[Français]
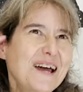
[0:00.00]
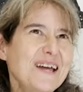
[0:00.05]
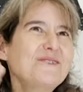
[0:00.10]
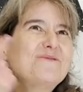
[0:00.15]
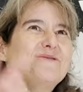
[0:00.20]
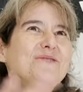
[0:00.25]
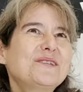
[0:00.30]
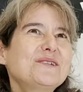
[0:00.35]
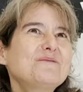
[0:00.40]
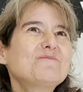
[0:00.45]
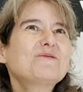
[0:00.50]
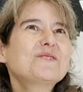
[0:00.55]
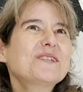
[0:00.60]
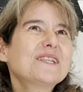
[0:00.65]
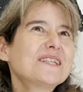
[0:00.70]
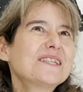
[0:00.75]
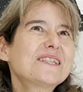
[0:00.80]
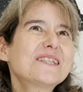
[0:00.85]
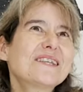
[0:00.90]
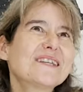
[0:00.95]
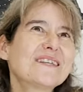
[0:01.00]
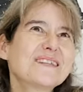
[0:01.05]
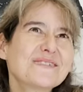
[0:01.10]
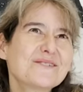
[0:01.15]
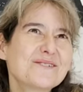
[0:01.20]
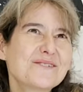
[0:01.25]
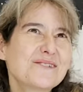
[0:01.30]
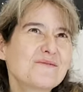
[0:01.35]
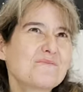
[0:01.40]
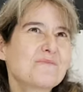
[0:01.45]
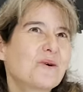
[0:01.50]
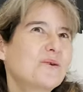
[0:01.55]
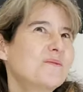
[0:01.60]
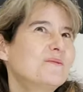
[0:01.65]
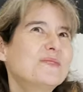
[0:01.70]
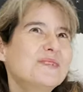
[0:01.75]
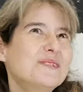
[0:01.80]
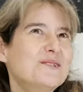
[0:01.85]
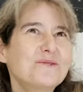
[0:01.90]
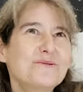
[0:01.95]
écouté mon instinct de ce
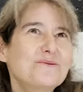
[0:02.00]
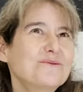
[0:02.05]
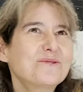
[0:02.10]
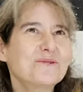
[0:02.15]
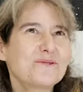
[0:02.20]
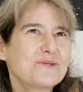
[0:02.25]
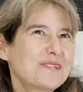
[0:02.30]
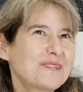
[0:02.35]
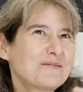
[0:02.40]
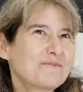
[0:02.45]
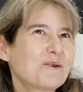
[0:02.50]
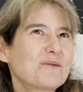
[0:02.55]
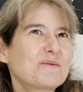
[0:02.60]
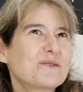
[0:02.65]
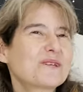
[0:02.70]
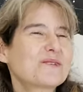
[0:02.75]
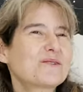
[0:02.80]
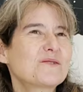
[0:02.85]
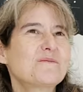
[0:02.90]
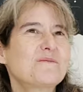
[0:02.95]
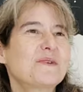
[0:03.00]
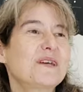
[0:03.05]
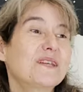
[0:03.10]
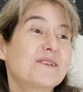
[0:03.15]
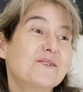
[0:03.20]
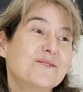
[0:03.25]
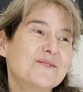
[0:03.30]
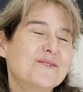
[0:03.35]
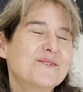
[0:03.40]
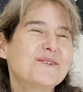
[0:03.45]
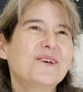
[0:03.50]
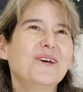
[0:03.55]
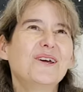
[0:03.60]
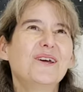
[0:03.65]
premier jour ou cette première semaine, euh,